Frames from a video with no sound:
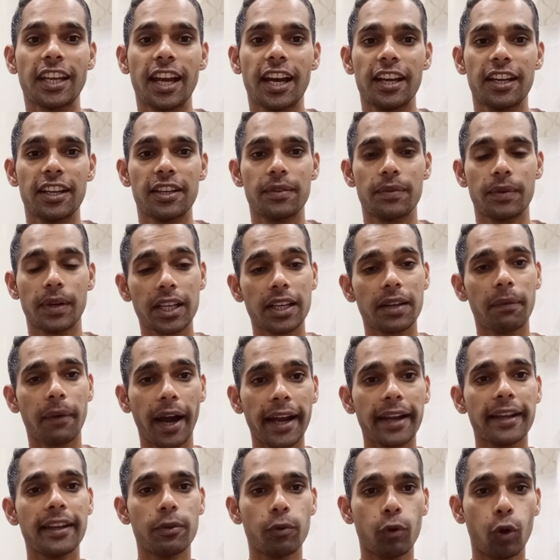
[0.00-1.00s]
किया है वर्ल्ड
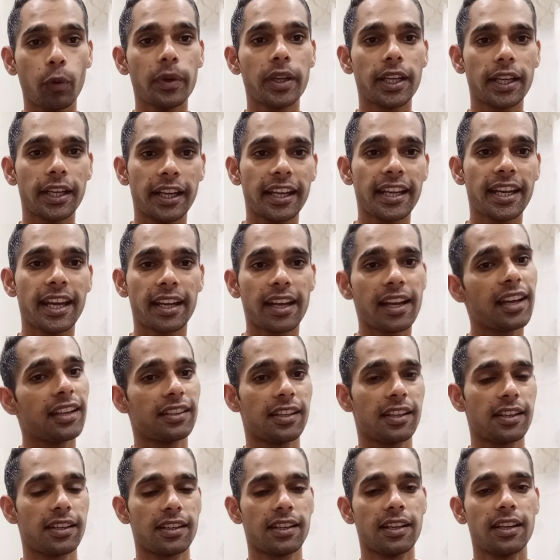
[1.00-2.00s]
वाइड वो भी इंडिया के
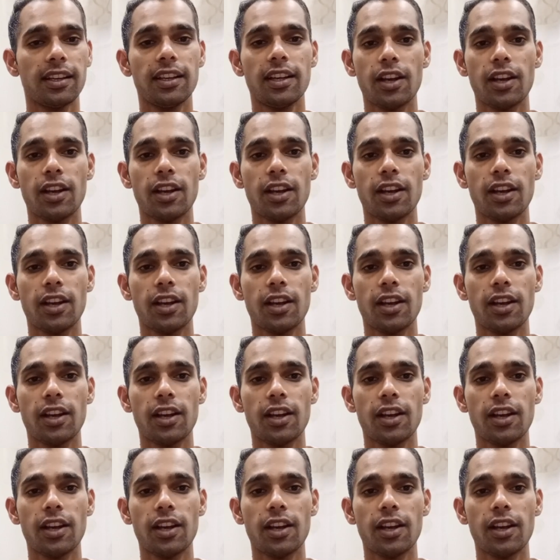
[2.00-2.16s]
अंदर